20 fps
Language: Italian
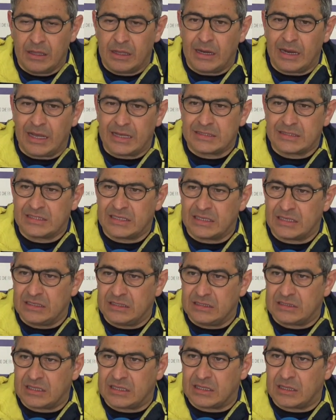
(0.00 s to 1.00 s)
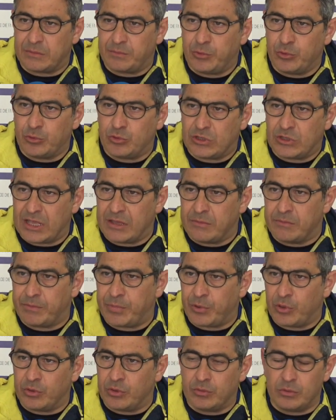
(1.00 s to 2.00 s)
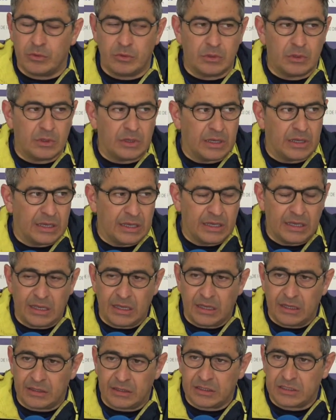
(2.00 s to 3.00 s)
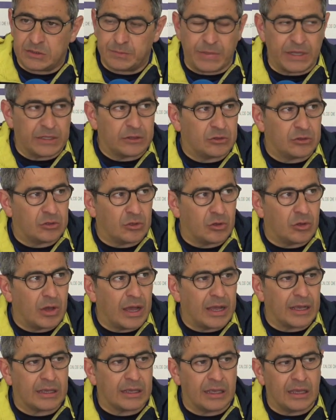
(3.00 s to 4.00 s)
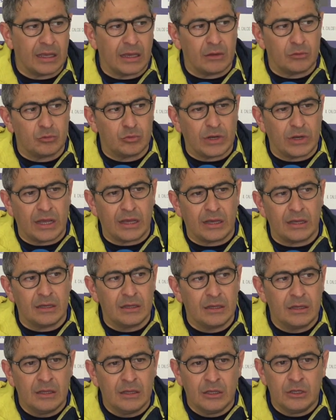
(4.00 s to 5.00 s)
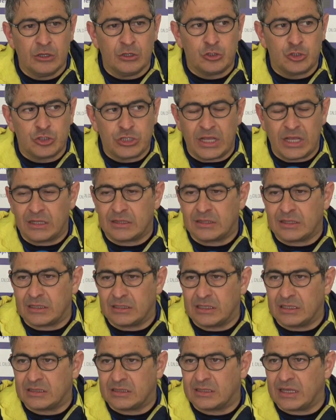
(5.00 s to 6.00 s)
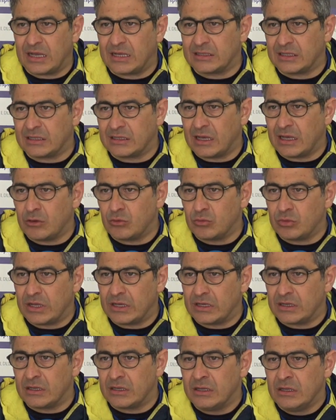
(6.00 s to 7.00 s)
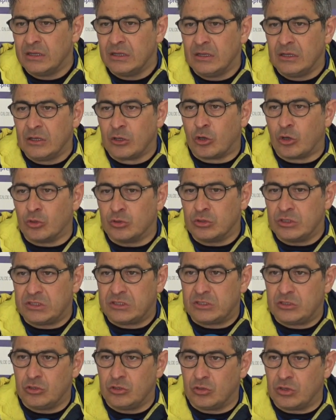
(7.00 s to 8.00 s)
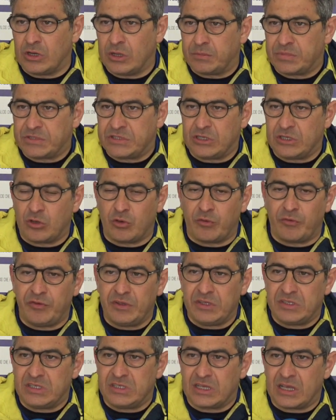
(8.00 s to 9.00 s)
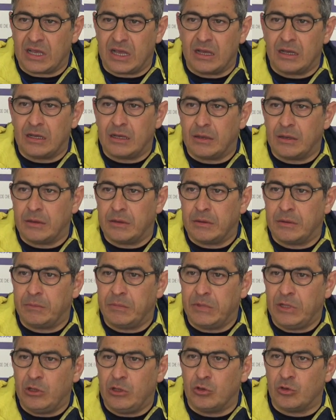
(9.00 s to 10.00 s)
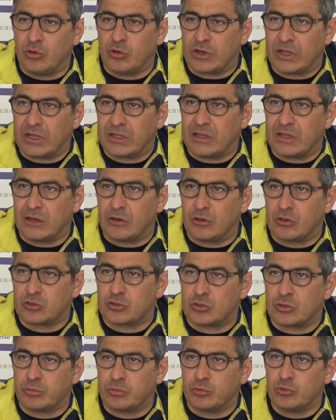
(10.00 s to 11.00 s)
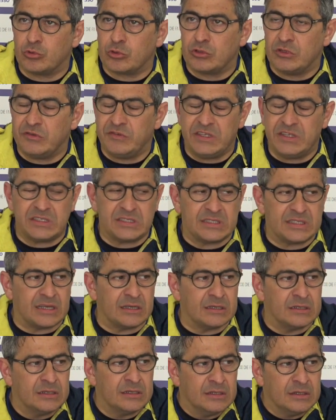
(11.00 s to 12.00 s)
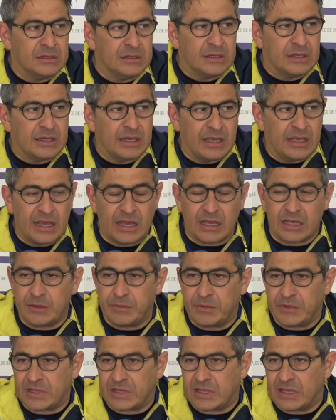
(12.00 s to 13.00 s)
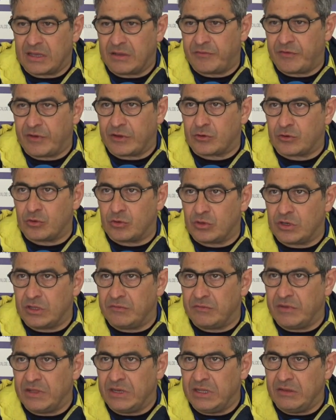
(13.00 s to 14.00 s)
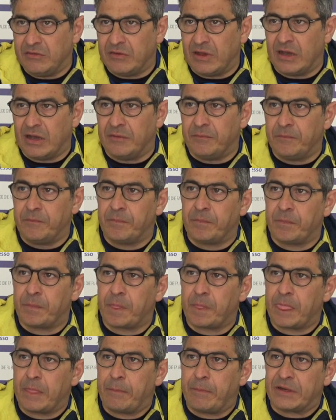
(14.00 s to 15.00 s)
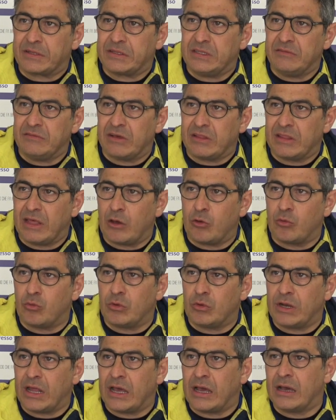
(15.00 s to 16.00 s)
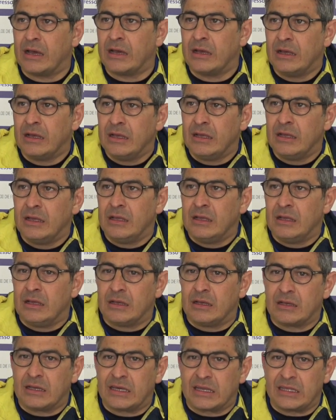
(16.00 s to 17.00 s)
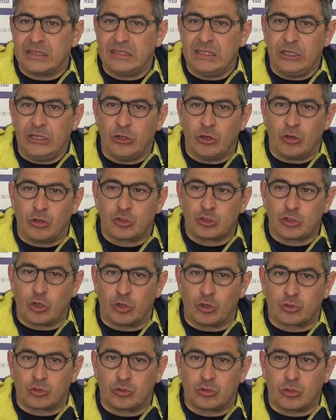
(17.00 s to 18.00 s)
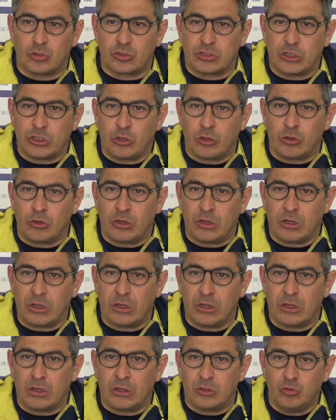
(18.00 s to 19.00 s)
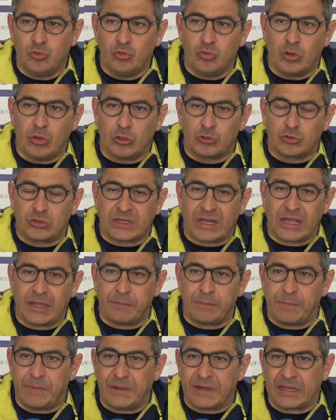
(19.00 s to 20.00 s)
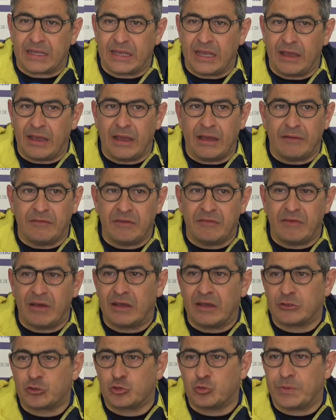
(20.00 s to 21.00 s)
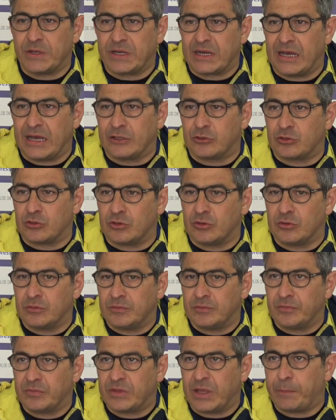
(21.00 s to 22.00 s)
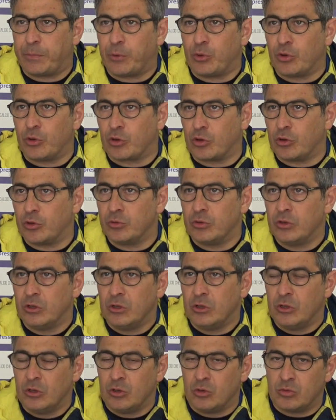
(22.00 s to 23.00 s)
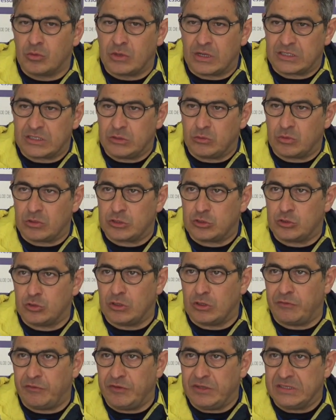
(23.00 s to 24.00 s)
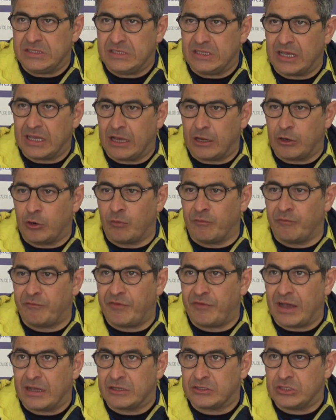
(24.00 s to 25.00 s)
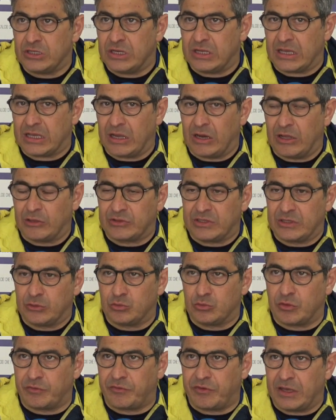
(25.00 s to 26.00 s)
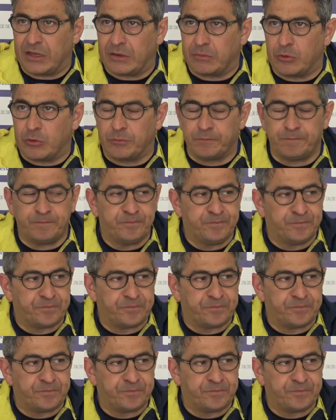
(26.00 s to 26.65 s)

Lazzari è stata più tempo eh, rispetto anche a una scelta dettata da una condizione psicofisica eh, migliore dal nostro punto di vista e anche perché Farroni veniva, partiva da un eh, gradino sotto, se non eh, due o tre, perché aveva superato da poco una situazione fisica non facile che l'ha tenuto fermo